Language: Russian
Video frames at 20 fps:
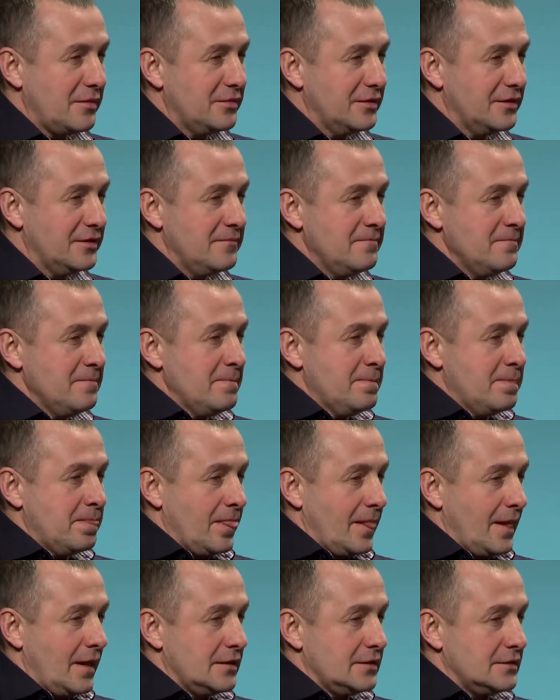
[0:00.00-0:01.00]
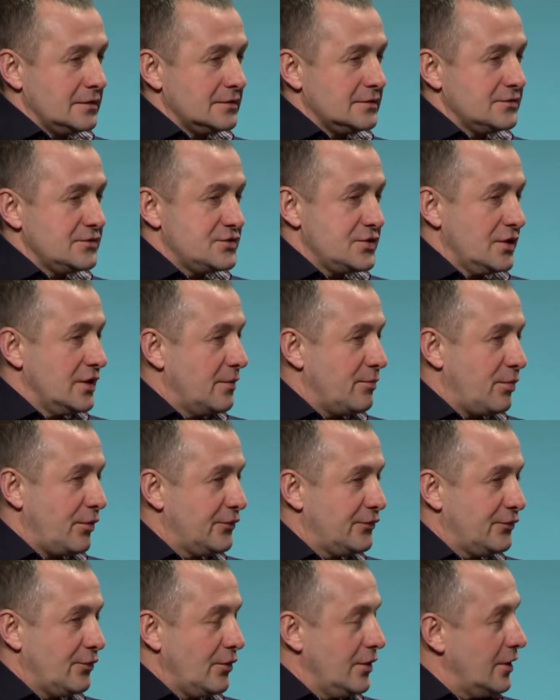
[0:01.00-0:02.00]
был э, сначала
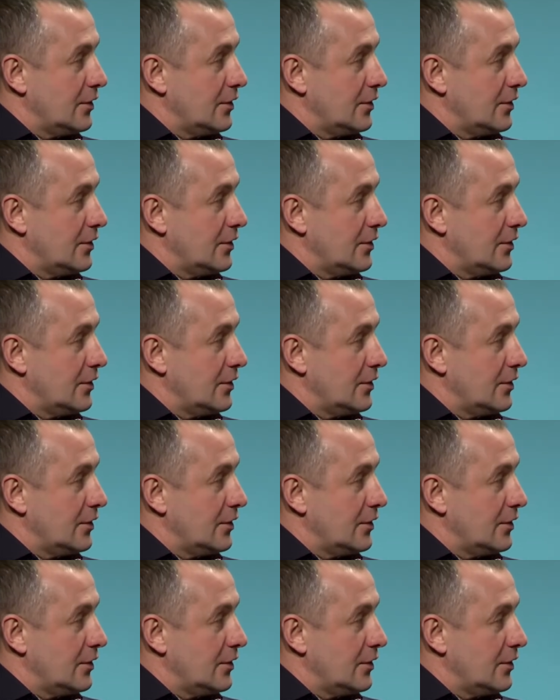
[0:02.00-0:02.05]
простой.